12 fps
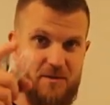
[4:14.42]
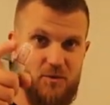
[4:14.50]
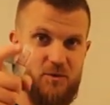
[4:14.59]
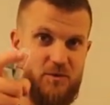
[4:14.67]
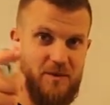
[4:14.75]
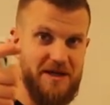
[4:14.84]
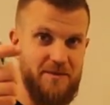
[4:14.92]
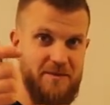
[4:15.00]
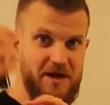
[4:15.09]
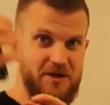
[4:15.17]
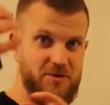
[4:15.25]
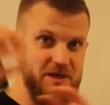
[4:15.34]
Il y a mon, ma
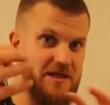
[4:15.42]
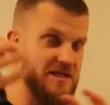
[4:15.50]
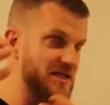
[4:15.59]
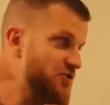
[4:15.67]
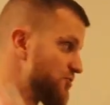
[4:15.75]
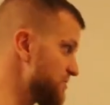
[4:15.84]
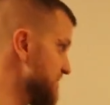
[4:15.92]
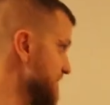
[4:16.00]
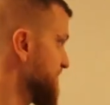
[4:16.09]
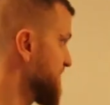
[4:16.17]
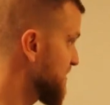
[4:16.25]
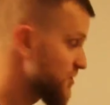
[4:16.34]
caméra, tu vois, qui s'ajuste.
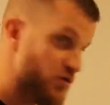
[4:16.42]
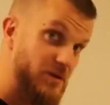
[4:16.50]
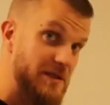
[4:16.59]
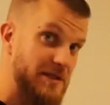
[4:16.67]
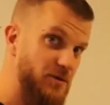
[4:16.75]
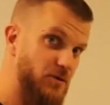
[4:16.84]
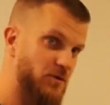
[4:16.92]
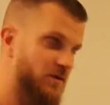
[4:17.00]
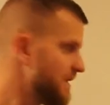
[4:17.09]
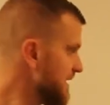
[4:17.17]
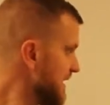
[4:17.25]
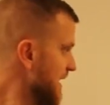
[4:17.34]
Je suis ici. You.
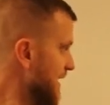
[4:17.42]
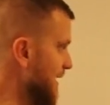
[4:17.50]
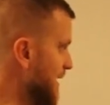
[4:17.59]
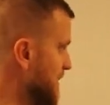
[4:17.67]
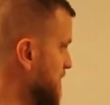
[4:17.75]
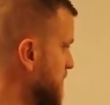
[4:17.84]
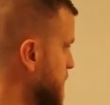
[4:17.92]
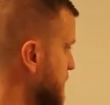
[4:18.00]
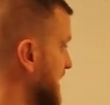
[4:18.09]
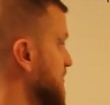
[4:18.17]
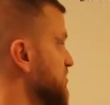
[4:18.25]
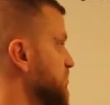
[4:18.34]
Um,
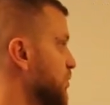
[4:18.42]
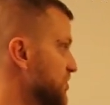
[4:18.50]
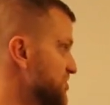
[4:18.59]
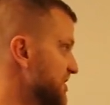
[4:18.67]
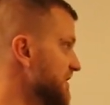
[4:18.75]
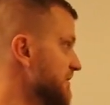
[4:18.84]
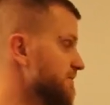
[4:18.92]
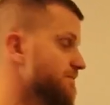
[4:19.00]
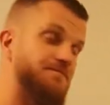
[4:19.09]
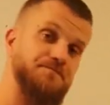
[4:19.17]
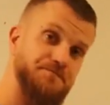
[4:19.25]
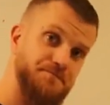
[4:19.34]
I was watching.
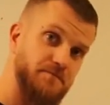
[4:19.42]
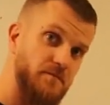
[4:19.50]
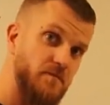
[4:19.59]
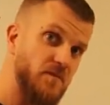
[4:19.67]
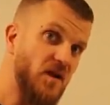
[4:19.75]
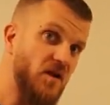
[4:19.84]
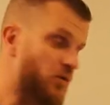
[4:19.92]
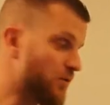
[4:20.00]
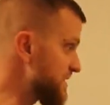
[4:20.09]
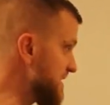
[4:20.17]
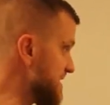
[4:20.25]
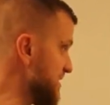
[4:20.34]

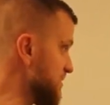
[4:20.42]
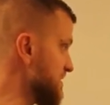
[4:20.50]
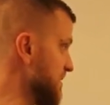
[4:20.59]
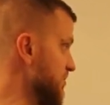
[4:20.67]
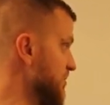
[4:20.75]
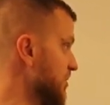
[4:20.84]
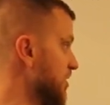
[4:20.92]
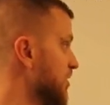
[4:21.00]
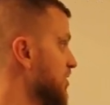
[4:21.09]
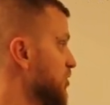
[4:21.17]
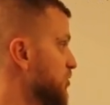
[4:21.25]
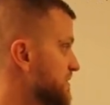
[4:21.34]
Donc ici, c'est tout simplement
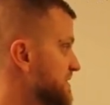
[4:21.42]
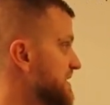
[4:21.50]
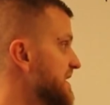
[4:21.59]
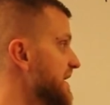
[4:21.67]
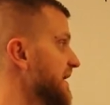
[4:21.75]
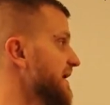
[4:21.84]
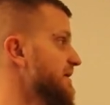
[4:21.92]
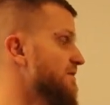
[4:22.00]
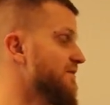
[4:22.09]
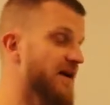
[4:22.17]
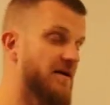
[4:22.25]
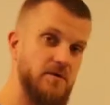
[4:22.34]
l'auxiliaire et le
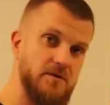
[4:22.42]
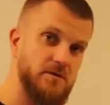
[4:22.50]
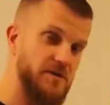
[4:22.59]
verbe.